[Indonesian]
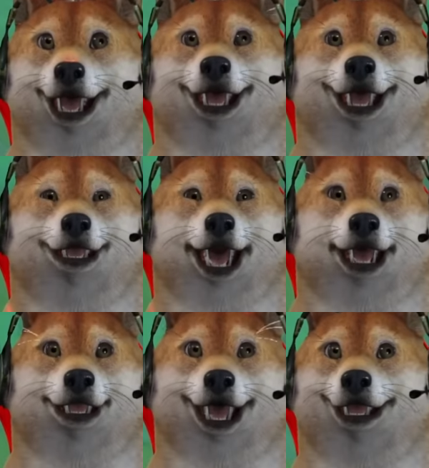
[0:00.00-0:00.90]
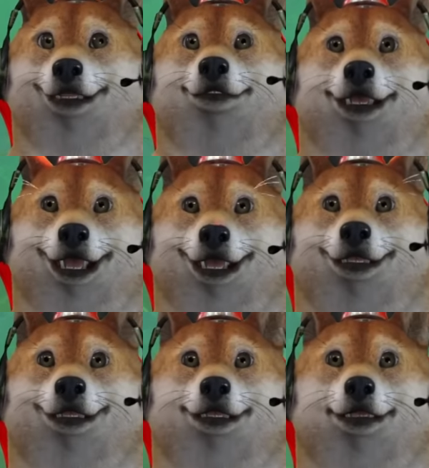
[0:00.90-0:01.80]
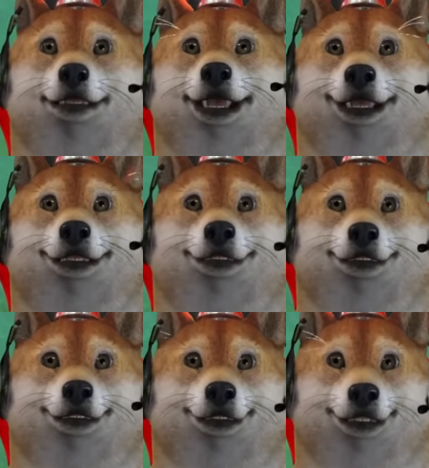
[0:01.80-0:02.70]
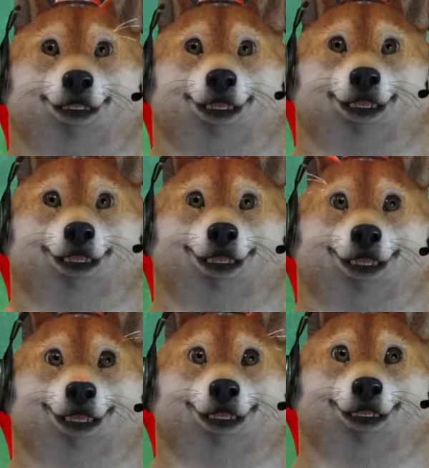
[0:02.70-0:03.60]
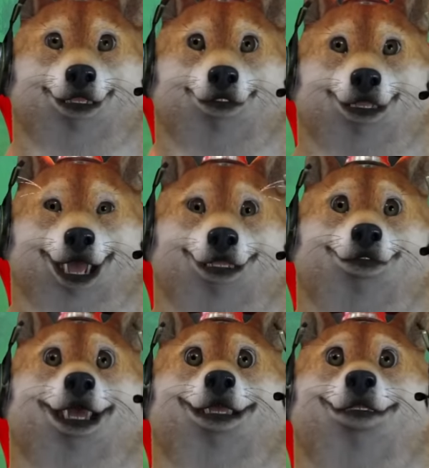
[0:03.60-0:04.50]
ya bodo amat dah. Oke, kita sabar dulu ya. Uh, ini nih. Mana makanan